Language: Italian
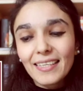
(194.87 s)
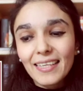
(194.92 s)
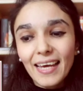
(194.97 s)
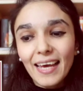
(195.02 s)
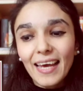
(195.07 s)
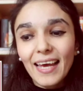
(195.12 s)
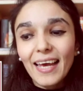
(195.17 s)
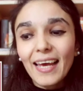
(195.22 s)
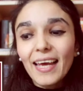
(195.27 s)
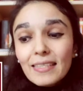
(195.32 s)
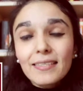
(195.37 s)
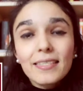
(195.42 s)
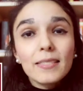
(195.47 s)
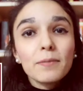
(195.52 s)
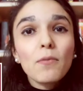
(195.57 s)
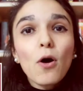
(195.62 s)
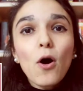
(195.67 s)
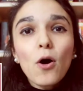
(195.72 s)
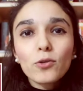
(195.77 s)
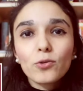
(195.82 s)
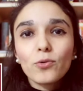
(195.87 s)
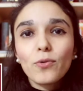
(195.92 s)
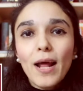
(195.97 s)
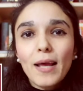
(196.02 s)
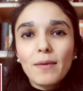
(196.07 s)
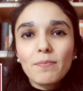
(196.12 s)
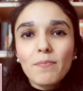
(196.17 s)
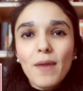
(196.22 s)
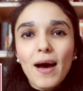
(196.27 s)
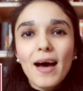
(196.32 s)
che si modula
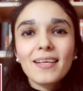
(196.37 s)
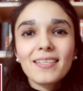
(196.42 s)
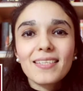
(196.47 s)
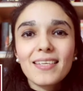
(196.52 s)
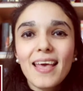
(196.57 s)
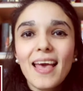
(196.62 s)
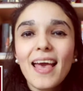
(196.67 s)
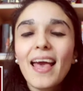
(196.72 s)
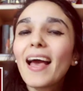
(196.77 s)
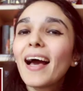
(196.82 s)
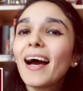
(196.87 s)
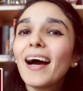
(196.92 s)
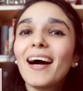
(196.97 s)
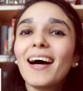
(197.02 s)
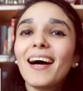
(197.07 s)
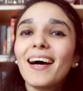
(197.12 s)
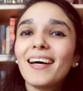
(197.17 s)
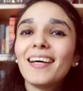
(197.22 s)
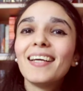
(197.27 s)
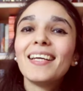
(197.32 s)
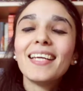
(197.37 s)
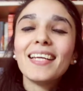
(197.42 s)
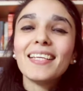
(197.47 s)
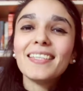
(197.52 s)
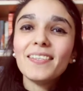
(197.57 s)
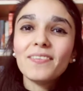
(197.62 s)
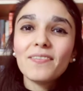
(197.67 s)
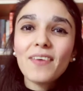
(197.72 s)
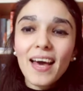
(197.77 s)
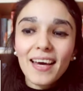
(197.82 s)
in base alle
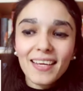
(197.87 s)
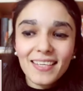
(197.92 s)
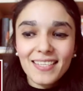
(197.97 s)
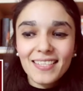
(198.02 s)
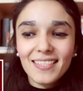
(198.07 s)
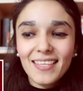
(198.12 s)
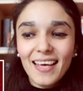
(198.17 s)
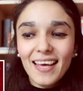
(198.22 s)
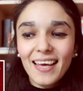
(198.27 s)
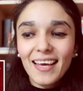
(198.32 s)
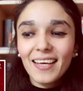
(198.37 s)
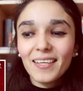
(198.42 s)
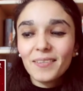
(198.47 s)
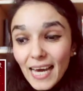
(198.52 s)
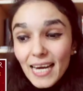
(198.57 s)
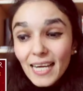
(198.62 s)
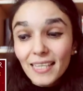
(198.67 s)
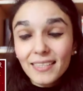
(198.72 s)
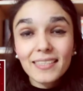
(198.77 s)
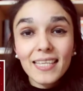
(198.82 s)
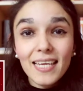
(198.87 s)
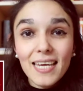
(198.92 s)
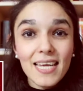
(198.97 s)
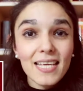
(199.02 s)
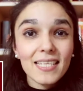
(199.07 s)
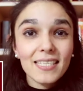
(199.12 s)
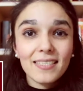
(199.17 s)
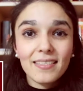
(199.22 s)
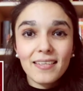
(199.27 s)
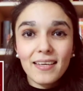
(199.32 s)
diverse
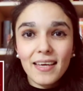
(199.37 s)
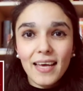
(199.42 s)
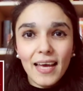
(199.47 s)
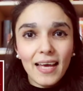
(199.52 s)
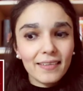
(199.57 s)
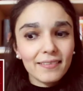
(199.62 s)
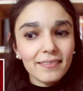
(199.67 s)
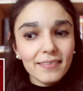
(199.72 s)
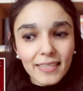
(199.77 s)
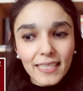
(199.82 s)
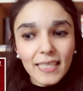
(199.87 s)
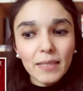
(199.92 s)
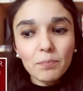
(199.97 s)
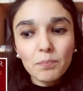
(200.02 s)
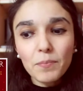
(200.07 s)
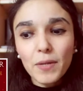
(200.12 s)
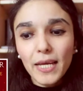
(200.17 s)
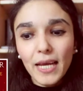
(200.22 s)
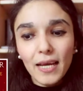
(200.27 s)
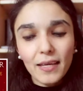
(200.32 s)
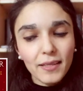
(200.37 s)
caratteristiche timbriche,